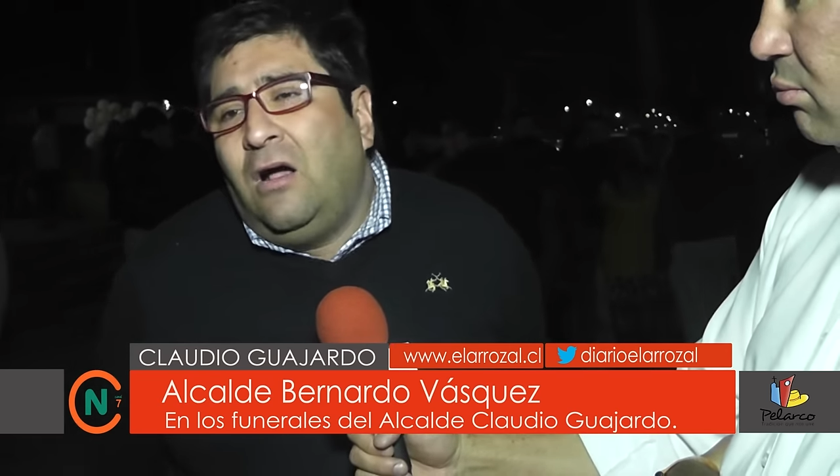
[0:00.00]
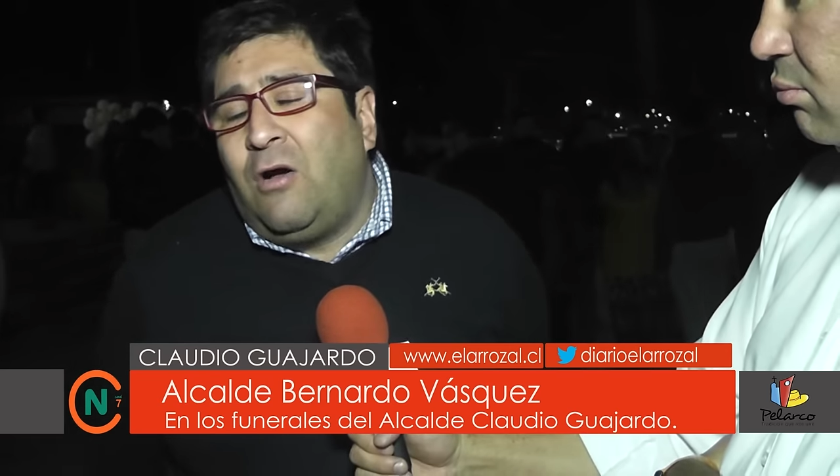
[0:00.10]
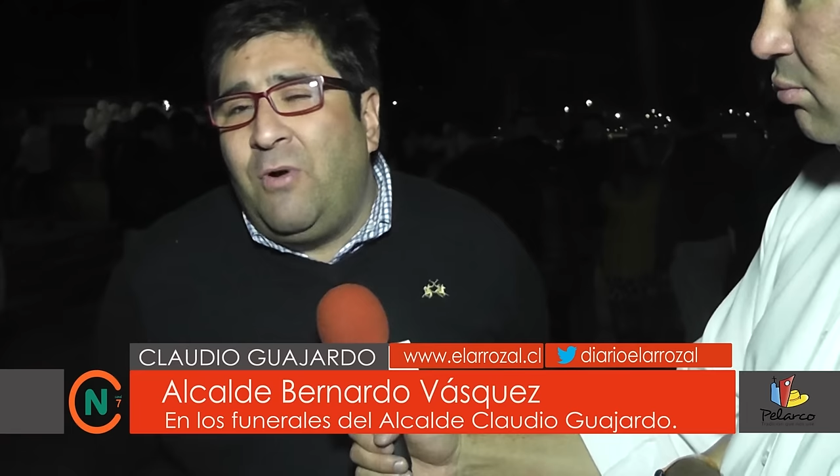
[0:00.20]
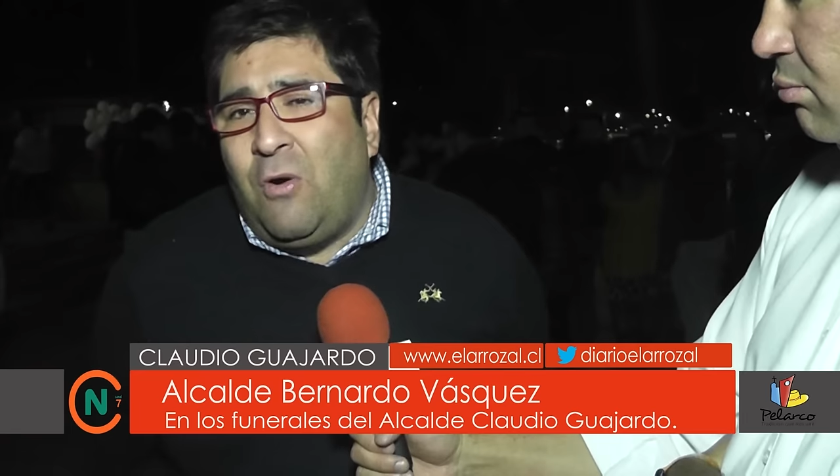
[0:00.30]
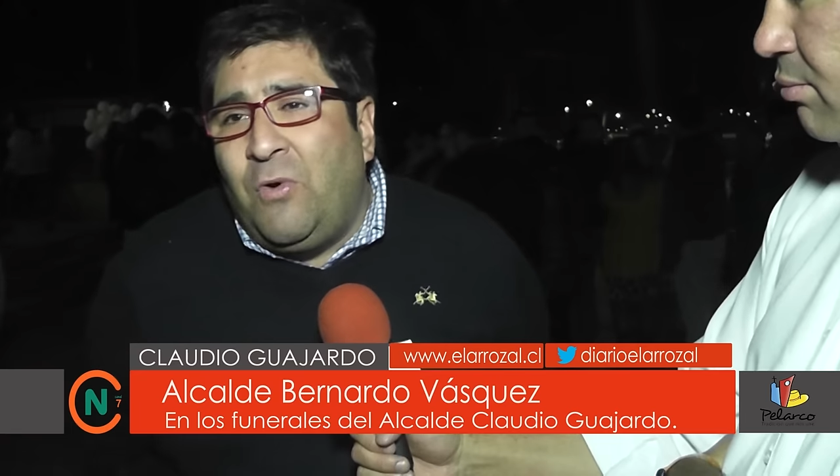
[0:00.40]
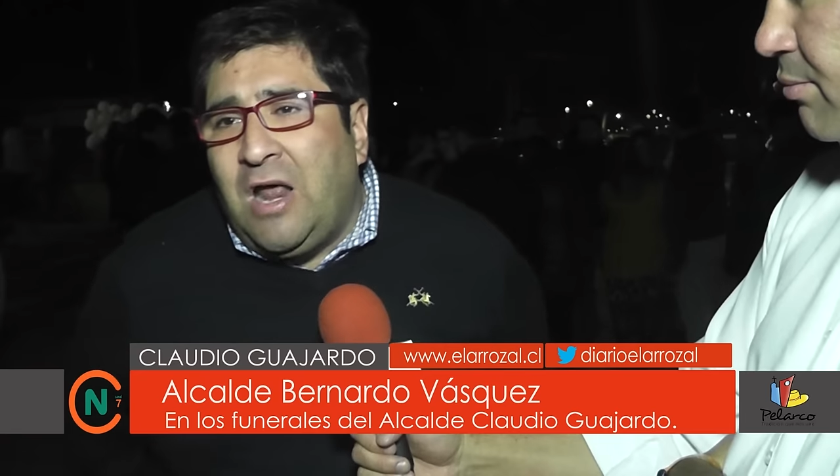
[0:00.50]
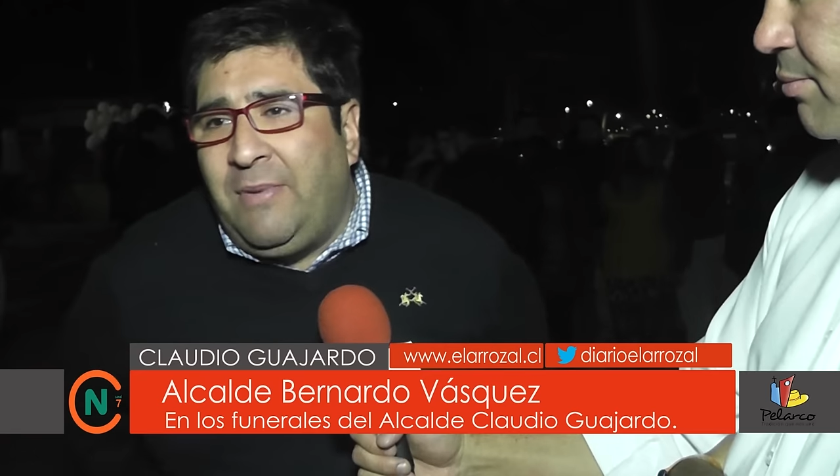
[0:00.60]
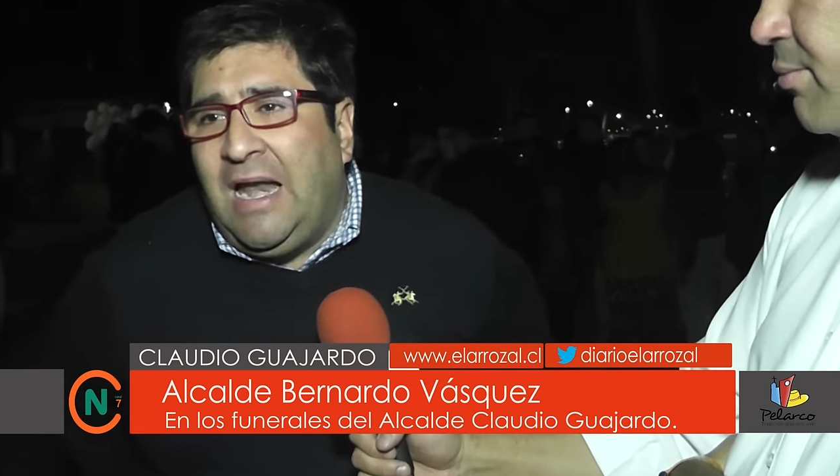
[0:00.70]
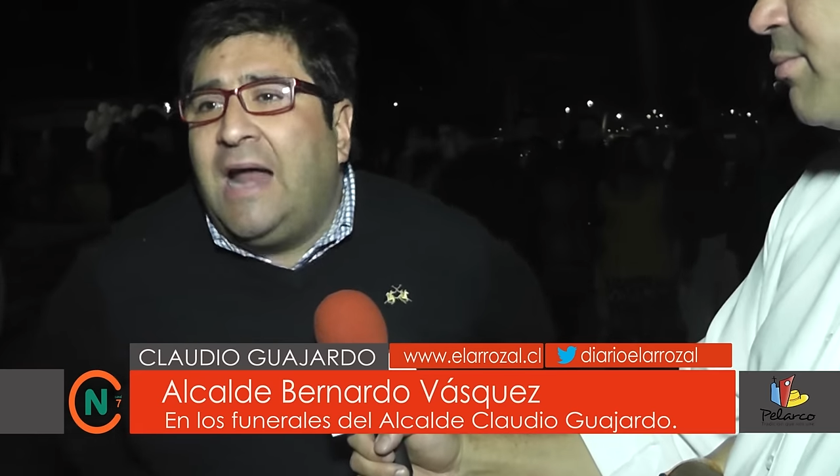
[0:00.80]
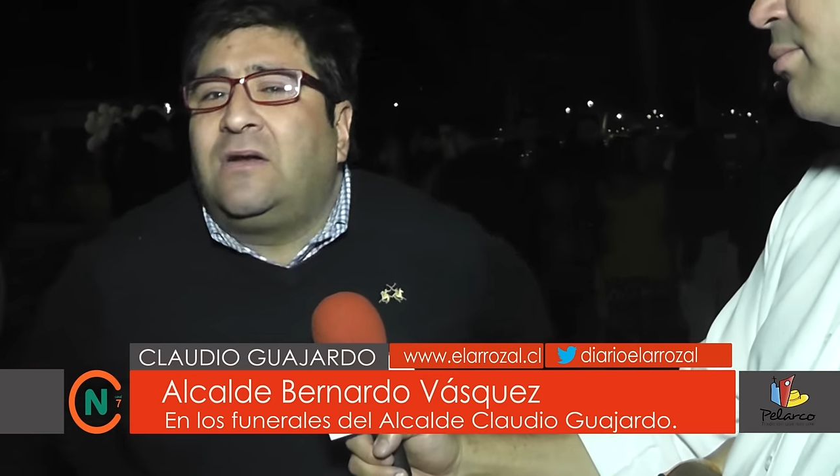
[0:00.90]
como comuna
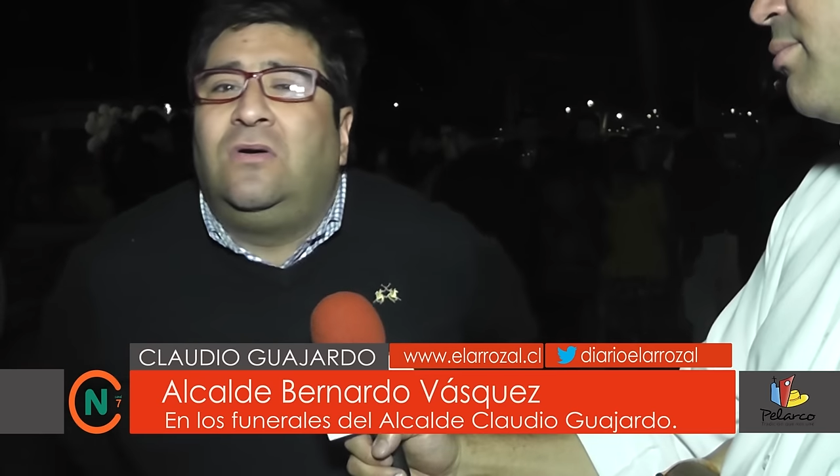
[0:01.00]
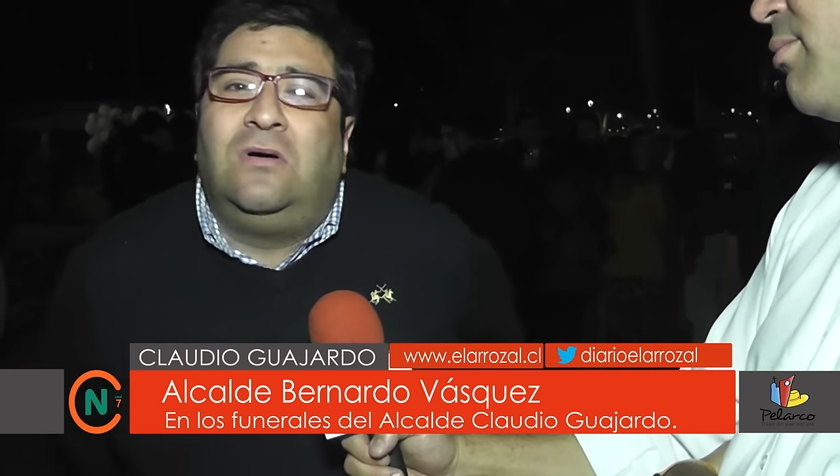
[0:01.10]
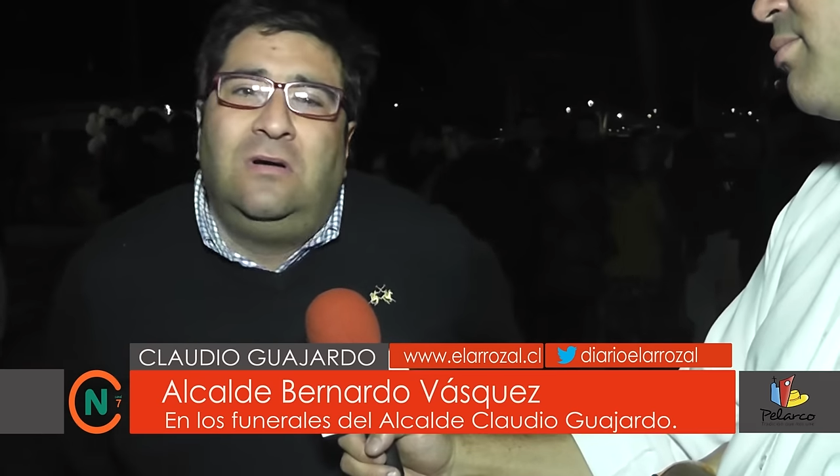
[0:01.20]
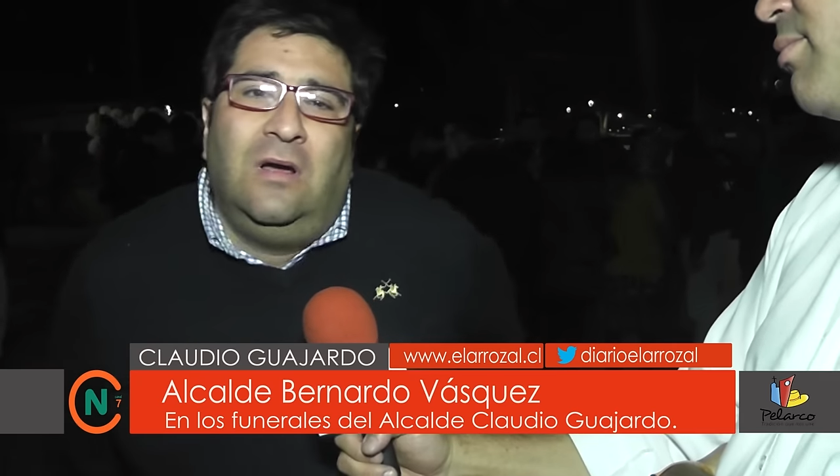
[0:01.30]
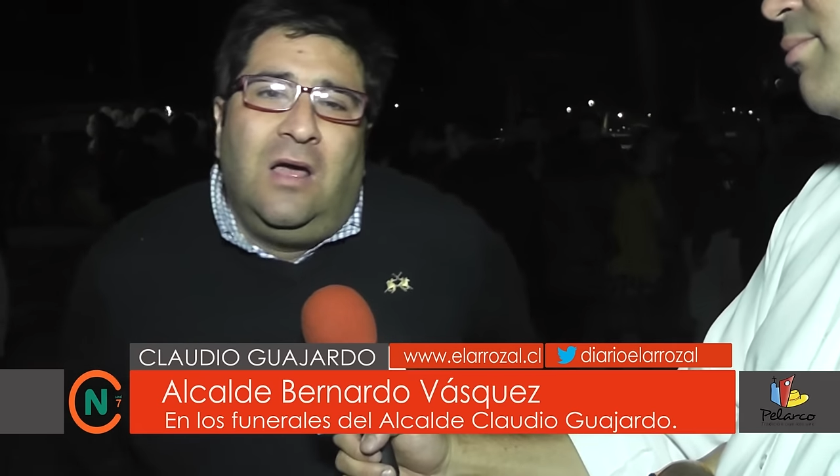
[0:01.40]
de Pelarco,